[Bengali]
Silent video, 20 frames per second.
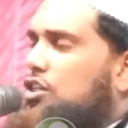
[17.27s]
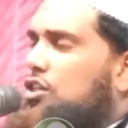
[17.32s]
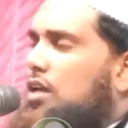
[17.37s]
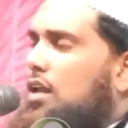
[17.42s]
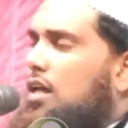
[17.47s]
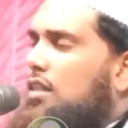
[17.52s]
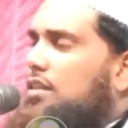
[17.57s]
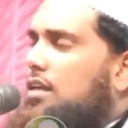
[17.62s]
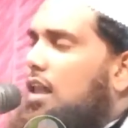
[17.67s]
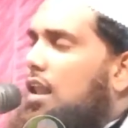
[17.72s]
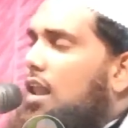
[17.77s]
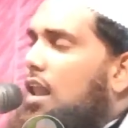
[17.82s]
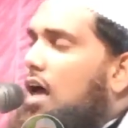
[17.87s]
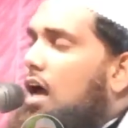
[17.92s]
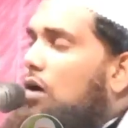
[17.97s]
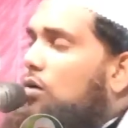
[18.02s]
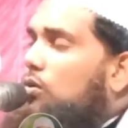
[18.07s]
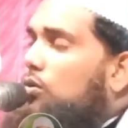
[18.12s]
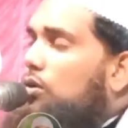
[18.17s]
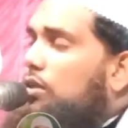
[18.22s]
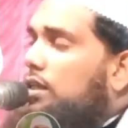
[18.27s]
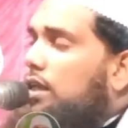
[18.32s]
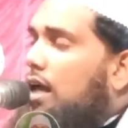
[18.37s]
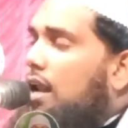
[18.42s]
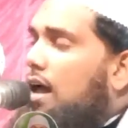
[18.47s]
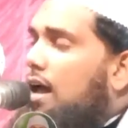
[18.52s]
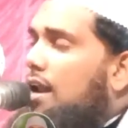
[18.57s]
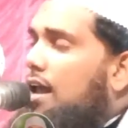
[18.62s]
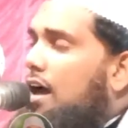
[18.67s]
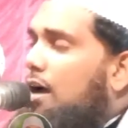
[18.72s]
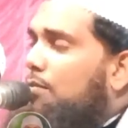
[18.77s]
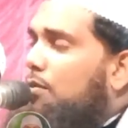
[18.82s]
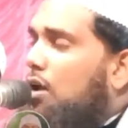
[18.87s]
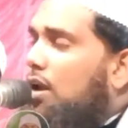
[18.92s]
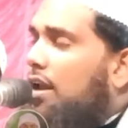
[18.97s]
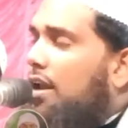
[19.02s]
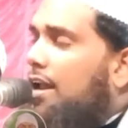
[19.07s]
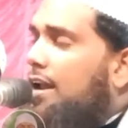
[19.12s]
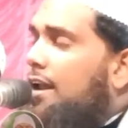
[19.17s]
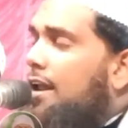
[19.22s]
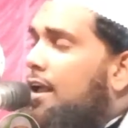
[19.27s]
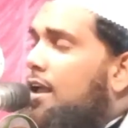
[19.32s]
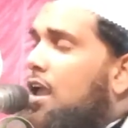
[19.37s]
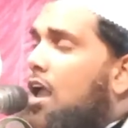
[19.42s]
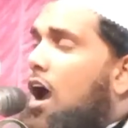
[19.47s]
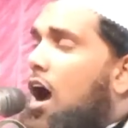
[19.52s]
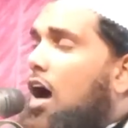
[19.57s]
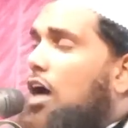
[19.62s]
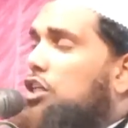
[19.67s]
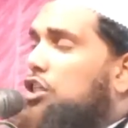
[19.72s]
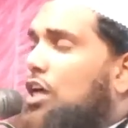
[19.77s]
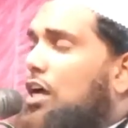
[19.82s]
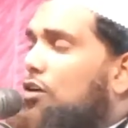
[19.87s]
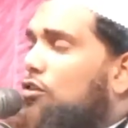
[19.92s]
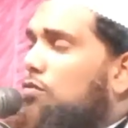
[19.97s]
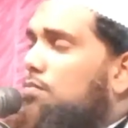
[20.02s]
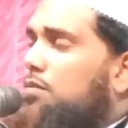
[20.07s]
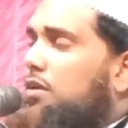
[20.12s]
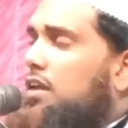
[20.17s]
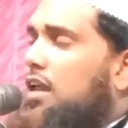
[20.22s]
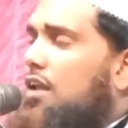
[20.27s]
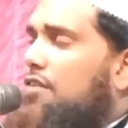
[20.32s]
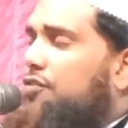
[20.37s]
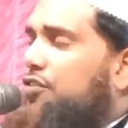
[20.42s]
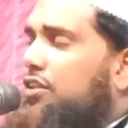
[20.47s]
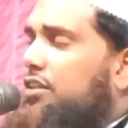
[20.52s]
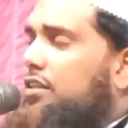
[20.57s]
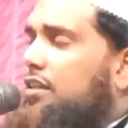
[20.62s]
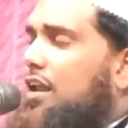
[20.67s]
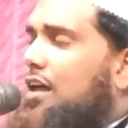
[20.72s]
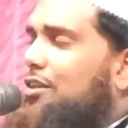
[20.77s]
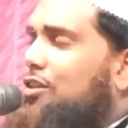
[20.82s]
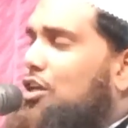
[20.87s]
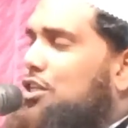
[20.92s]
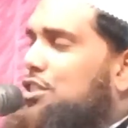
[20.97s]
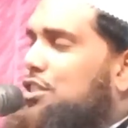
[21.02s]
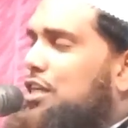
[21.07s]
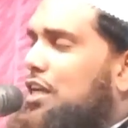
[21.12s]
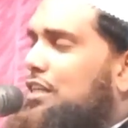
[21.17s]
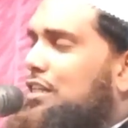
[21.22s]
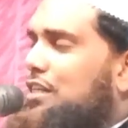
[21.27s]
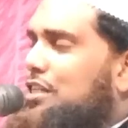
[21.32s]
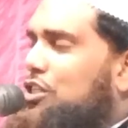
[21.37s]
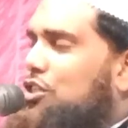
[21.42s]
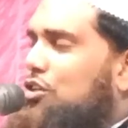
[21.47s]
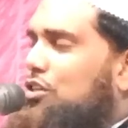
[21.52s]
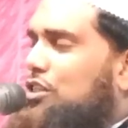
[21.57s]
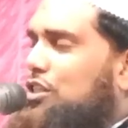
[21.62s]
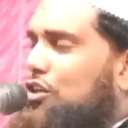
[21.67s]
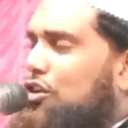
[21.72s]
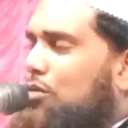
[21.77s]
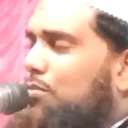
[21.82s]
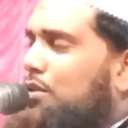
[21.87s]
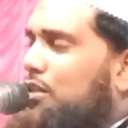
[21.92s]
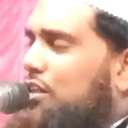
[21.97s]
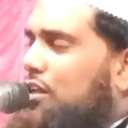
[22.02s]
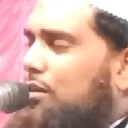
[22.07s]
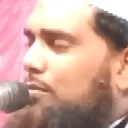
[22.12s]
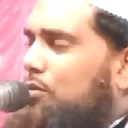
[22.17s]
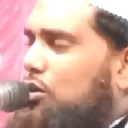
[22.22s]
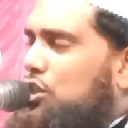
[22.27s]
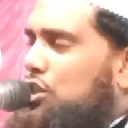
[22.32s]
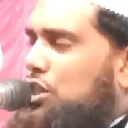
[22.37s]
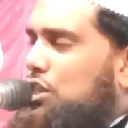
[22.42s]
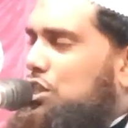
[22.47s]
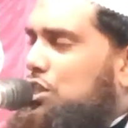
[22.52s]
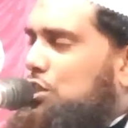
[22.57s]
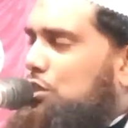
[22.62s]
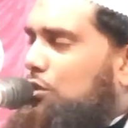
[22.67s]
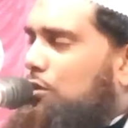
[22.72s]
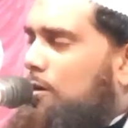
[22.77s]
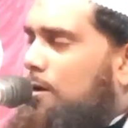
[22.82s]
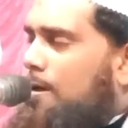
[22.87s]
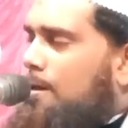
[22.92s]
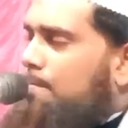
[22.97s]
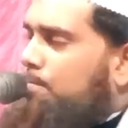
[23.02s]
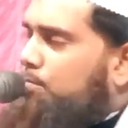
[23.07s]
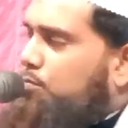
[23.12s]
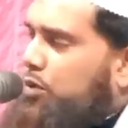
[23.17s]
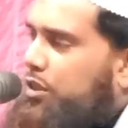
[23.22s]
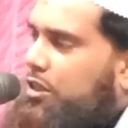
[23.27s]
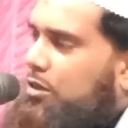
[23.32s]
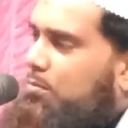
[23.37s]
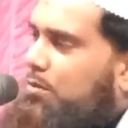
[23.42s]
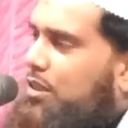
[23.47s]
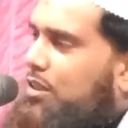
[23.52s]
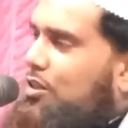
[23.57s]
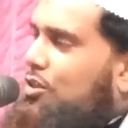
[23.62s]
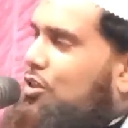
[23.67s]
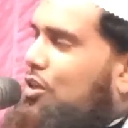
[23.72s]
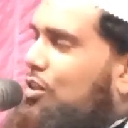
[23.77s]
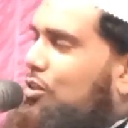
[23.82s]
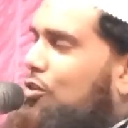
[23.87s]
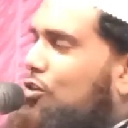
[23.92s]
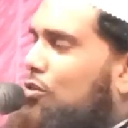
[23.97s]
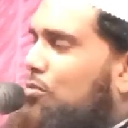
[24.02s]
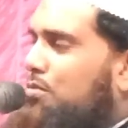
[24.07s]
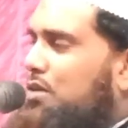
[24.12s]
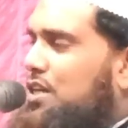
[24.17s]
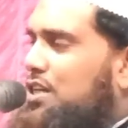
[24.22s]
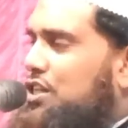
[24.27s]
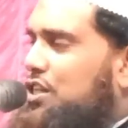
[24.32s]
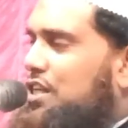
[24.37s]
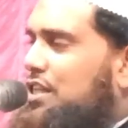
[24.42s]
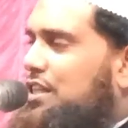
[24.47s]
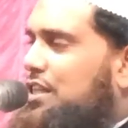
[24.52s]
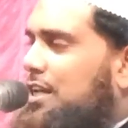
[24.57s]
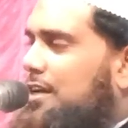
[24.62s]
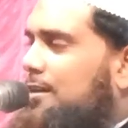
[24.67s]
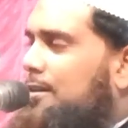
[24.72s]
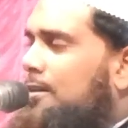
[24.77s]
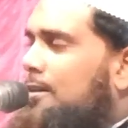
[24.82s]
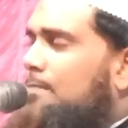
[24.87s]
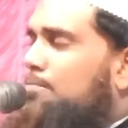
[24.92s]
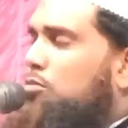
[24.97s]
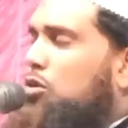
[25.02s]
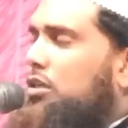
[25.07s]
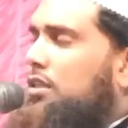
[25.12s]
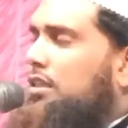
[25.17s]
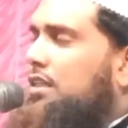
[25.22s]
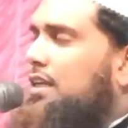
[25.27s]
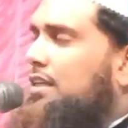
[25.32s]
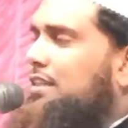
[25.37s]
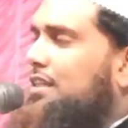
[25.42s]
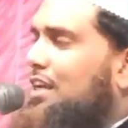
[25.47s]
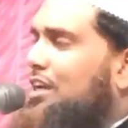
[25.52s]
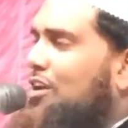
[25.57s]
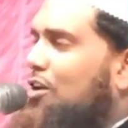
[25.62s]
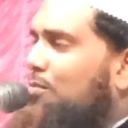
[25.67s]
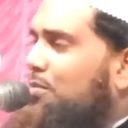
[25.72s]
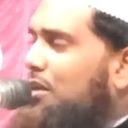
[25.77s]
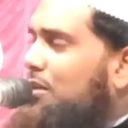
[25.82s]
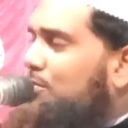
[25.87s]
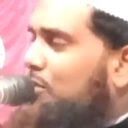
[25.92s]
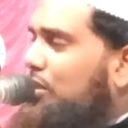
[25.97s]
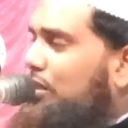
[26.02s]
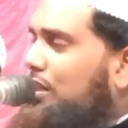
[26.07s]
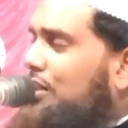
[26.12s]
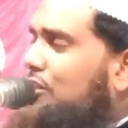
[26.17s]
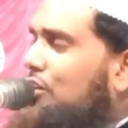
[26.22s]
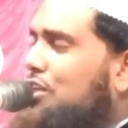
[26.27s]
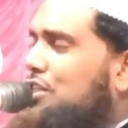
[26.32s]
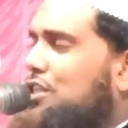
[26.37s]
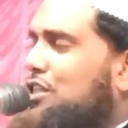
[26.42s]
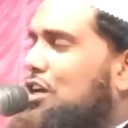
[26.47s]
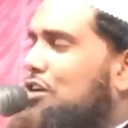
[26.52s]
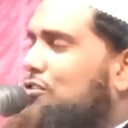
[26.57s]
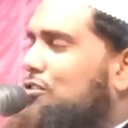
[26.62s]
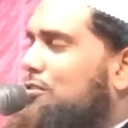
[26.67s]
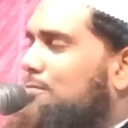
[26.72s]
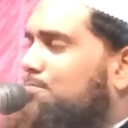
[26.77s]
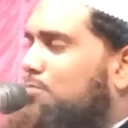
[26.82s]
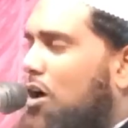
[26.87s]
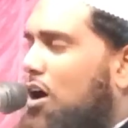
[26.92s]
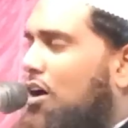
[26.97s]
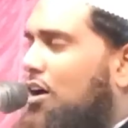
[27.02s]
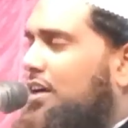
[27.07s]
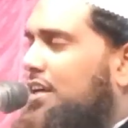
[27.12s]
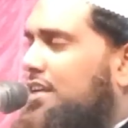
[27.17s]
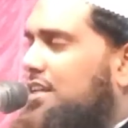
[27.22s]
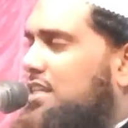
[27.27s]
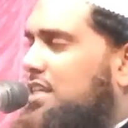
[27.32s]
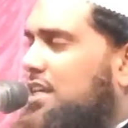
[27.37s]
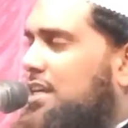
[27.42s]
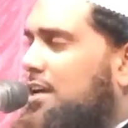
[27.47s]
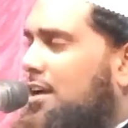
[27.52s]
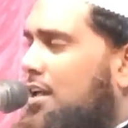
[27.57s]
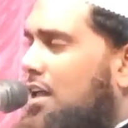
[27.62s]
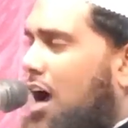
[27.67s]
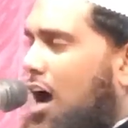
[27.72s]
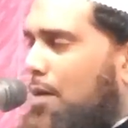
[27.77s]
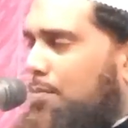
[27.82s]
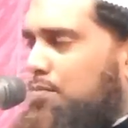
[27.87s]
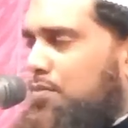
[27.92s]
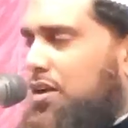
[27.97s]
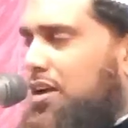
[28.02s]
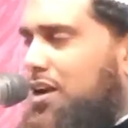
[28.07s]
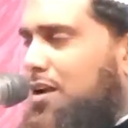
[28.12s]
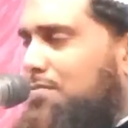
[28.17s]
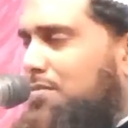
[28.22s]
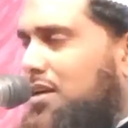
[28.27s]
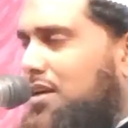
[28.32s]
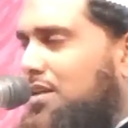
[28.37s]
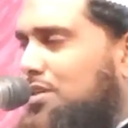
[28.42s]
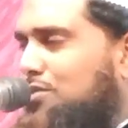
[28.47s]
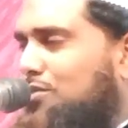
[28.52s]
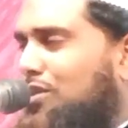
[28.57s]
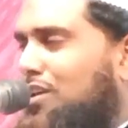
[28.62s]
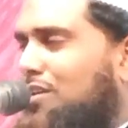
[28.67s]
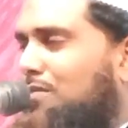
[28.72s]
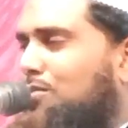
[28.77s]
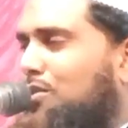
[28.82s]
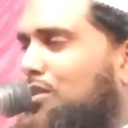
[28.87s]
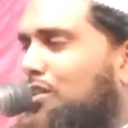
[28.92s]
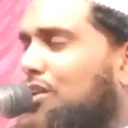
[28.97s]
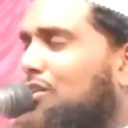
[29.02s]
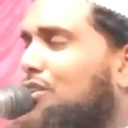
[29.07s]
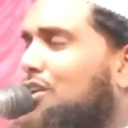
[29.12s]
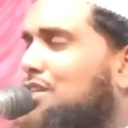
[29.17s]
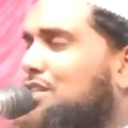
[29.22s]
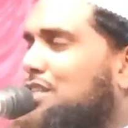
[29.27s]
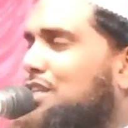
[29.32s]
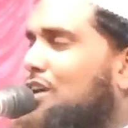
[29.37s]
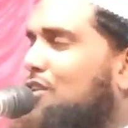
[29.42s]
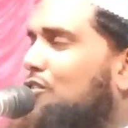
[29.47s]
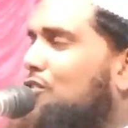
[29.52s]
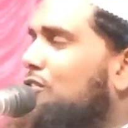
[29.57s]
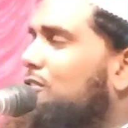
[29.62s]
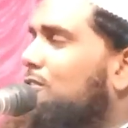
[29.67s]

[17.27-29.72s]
আদি আল্লাহ বললেন আশারুম মিনাল ফিতরা দশটা জিনিস হচ্ছে নবীদের বৈশিষ্ট্য পৃথিবীতে যত নবী এসেছেন প্রত্যেকটা নবীর মধ্যে দশটা গুণ পাওয়া গেছে আপনার আমার রসুলের মধ্যে দশটা গুণ